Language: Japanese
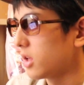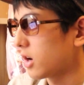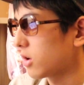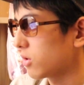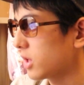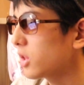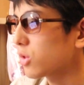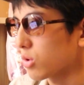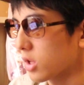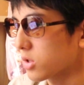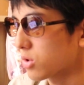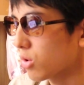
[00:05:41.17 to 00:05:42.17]
なん
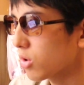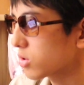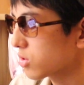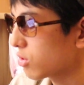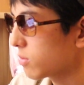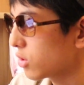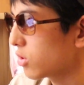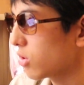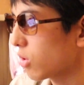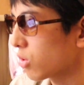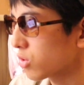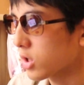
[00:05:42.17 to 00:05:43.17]
とね、その予想
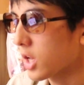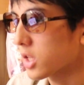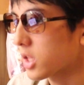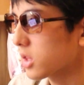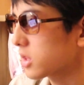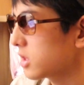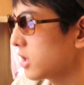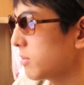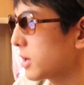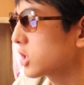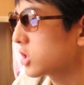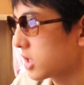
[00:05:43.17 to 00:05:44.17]
も本当に当たって
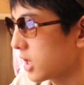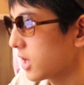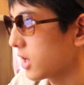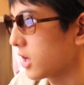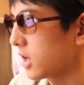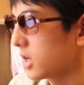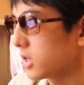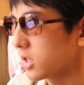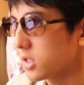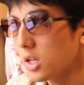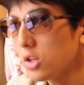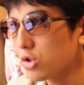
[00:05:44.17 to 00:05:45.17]
いまして、
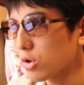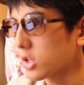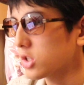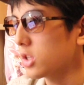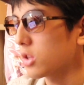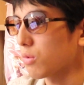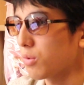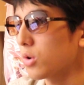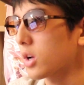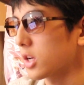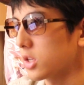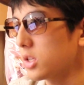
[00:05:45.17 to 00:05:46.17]
2018年の
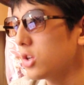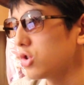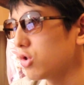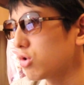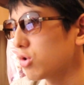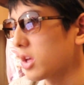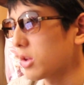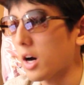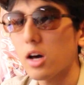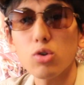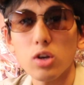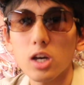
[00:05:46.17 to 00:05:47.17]
冬から2019年の
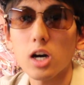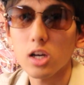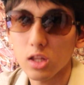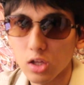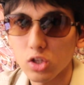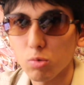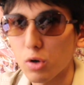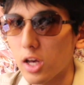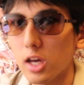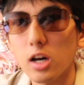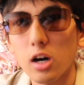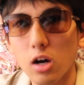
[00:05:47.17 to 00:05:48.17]
春にかけて自分
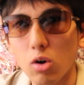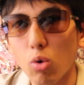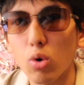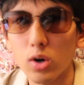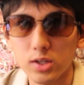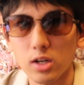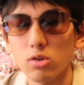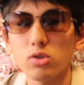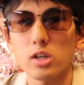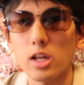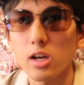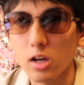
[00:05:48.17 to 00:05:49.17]
は映画が公開される
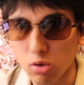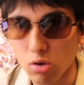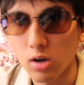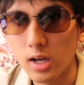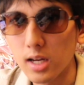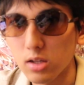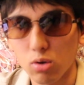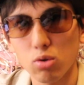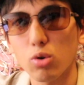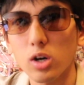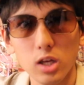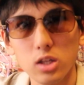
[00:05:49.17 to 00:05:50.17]
んじゃないかと、その
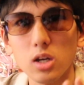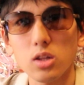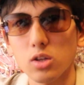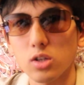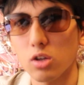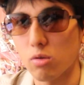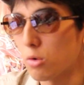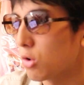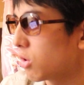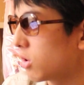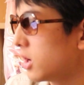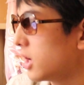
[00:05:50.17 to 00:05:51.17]
動画で言ったんですけど
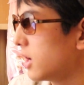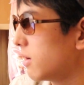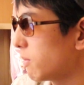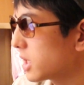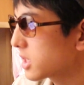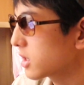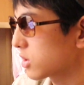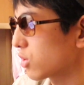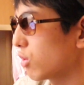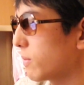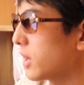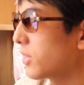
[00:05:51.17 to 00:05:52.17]
も、まさに
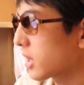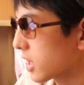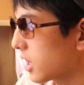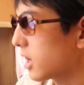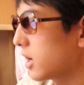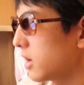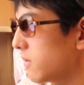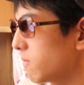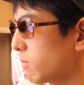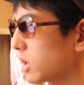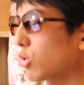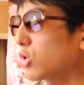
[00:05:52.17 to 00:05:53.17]
その真ん中、
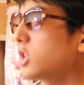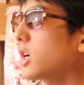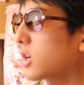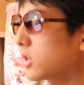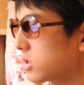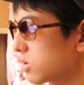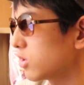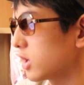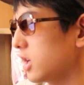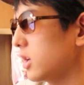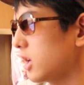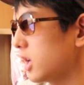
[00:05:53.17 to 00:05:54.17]
まあ年明けすぐ
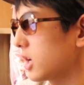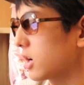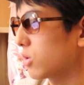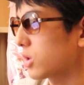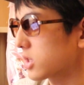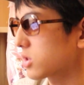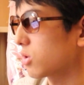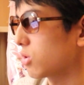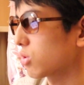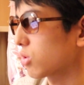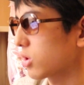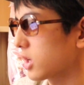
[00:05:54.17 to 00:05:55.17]
に映画を出すとい
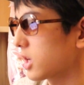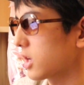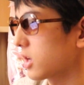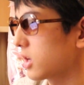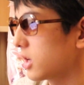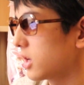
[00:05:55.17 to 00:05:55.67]
うことで、